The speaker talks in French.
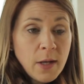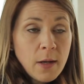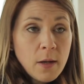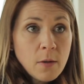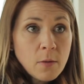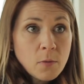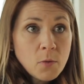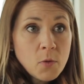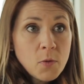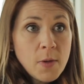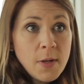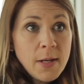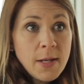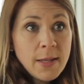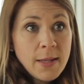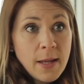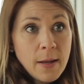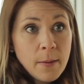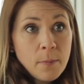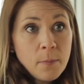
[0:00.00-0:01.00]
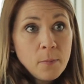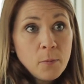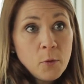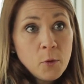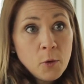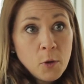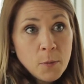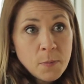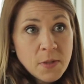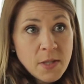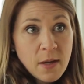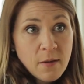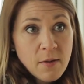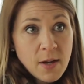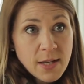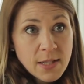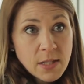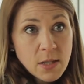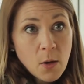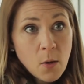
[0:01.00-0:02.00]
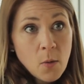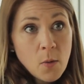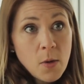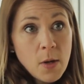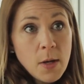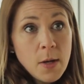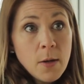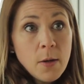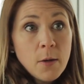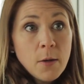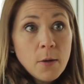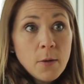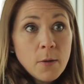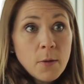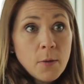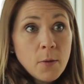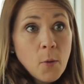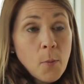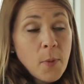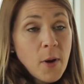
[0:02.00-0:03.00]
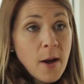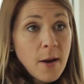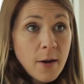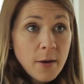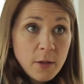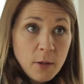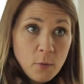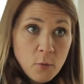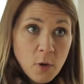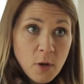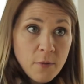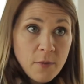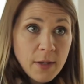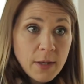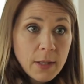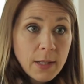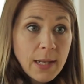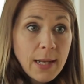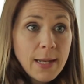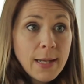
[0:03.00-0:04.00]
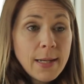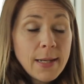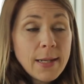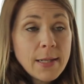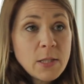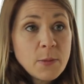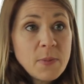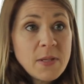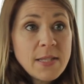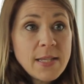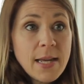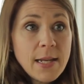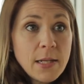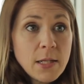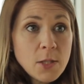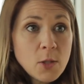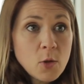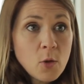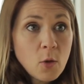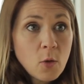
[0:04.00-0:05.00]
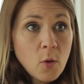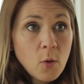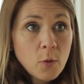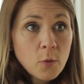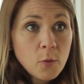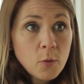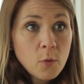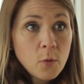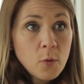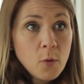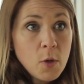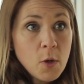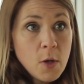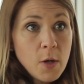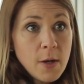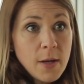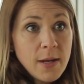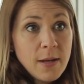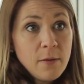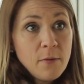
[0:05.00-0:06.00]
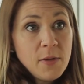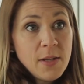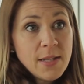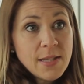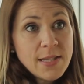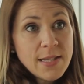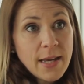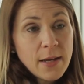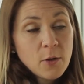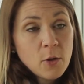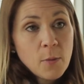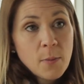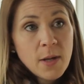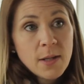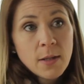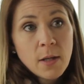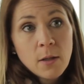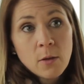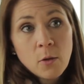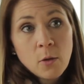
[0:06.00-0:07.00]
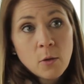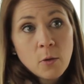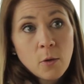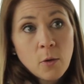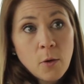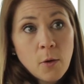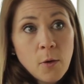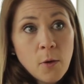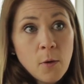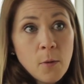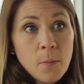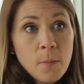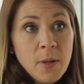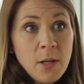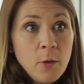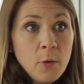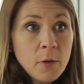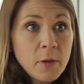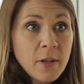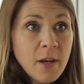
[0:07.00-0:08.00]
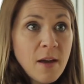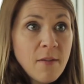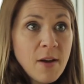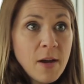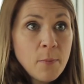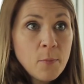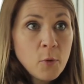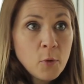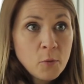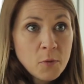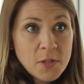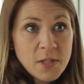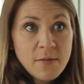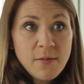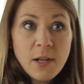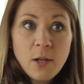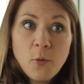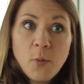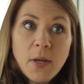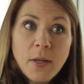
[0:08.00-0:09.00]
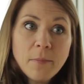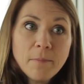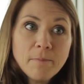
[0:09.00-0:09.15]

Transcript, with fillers: est rendu à l'étape d'une observation, euh, on prend rendez-vous avec la spécialiste de contenu. Elle vient directement dans notre euh, milieu de travail pour nous évaluer.